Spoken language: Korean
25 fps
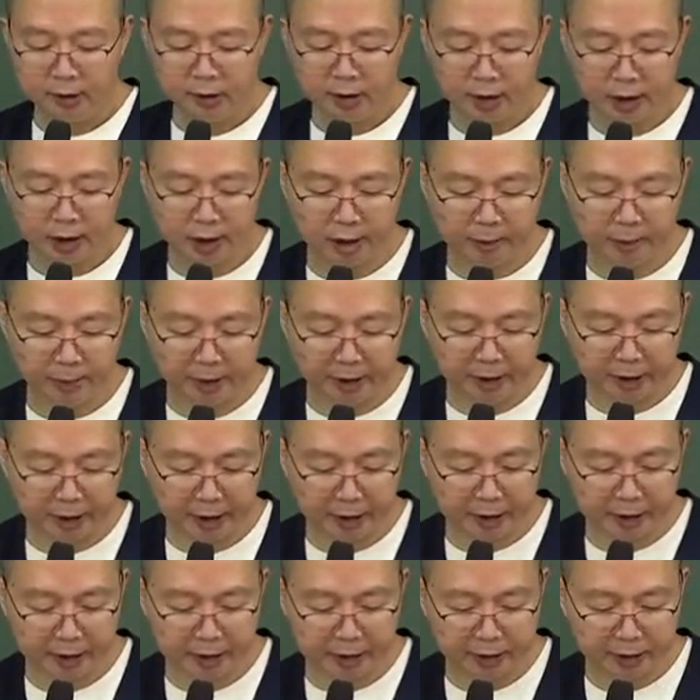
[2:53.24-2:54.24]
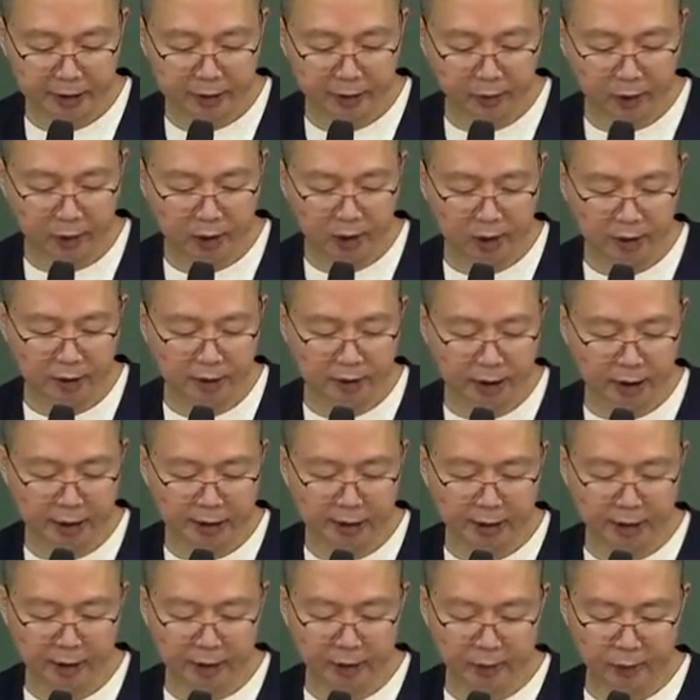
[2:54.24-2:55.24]
대집행 실행은 권력조사
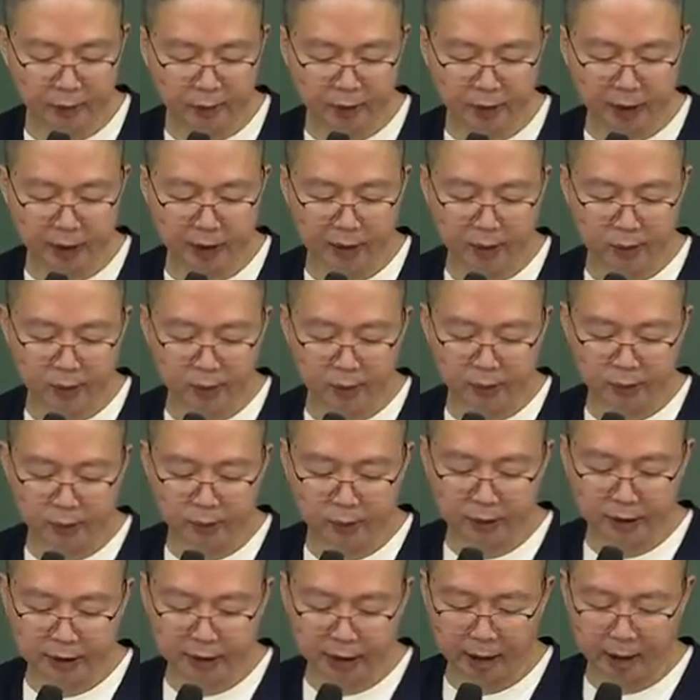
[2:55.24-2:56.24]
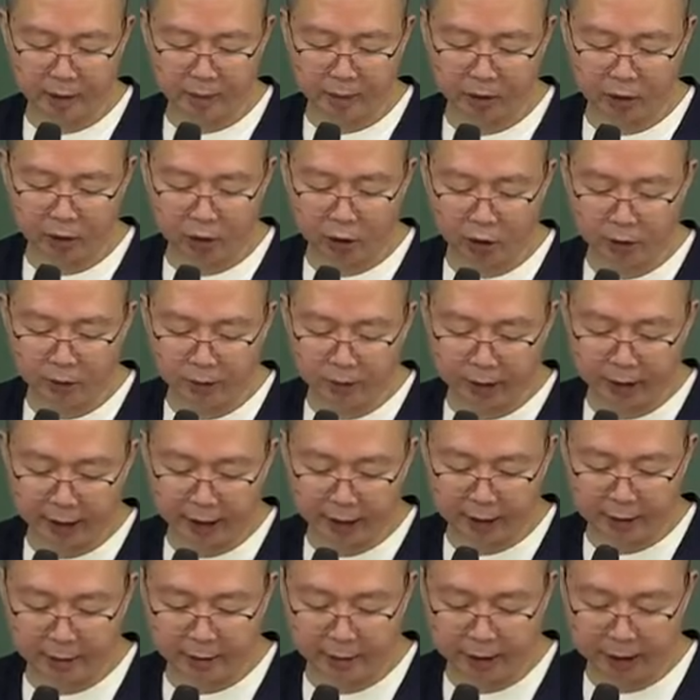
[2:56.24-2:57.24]
실행으로서 항고수동 대상, 그리고 처분의
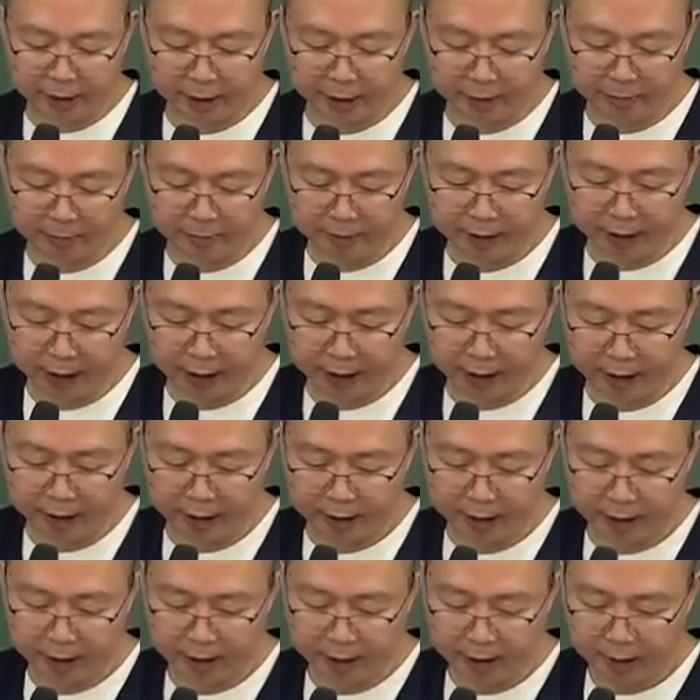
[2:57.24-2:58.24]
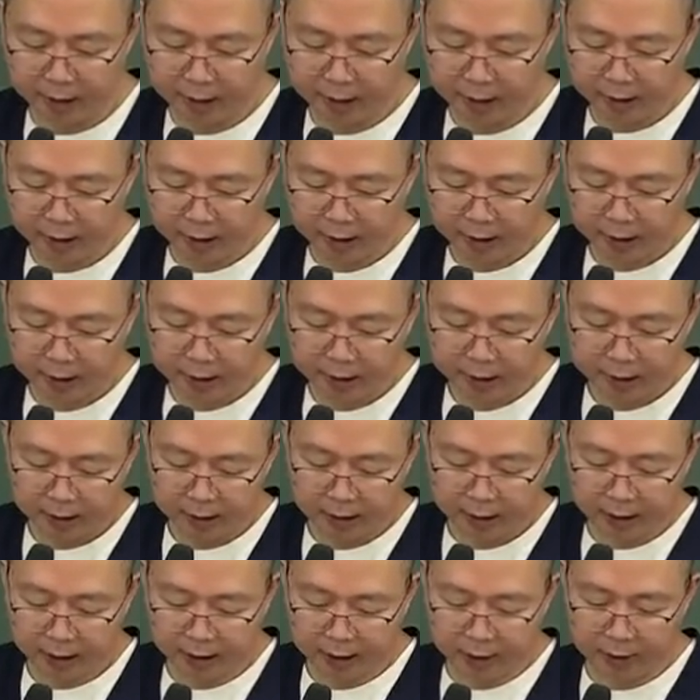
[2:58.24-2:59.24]
개념에 해당합니다.
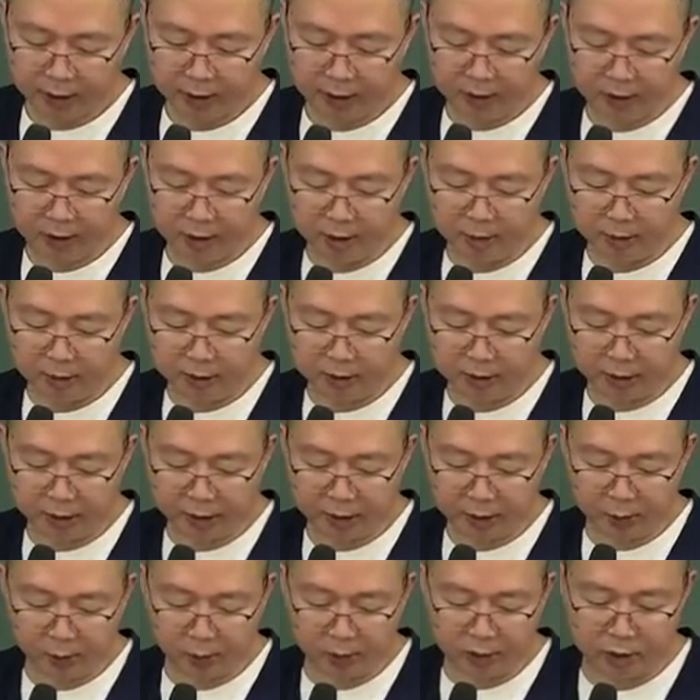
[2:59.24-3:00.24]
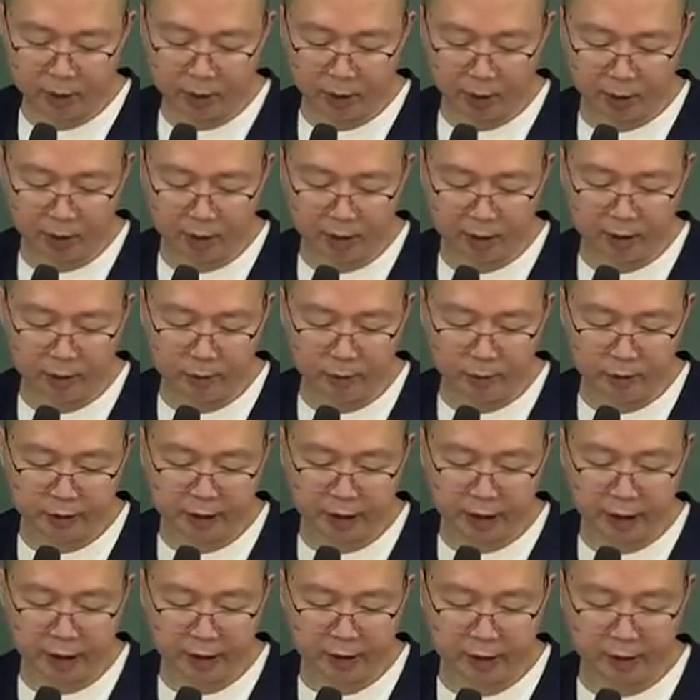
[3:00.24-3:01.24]
네, 양가로 1번은 됐고 2번
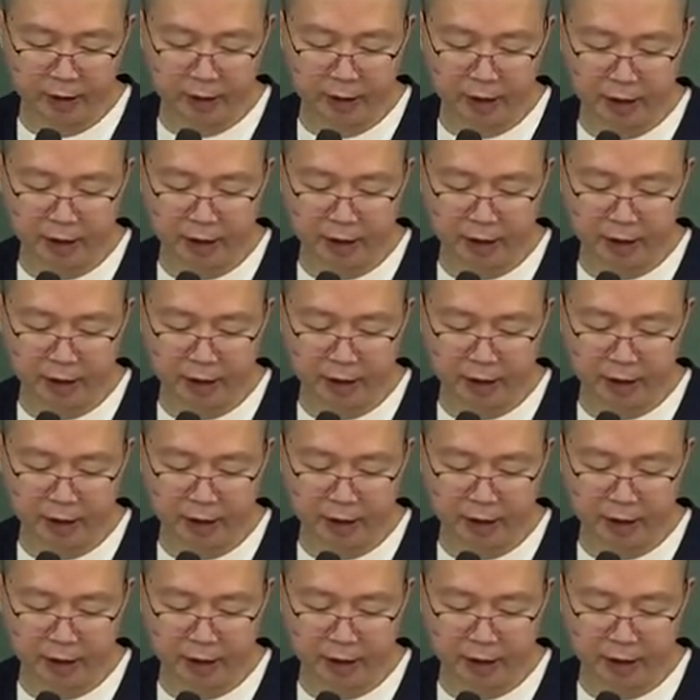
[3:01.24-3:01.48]
의무자 한 거에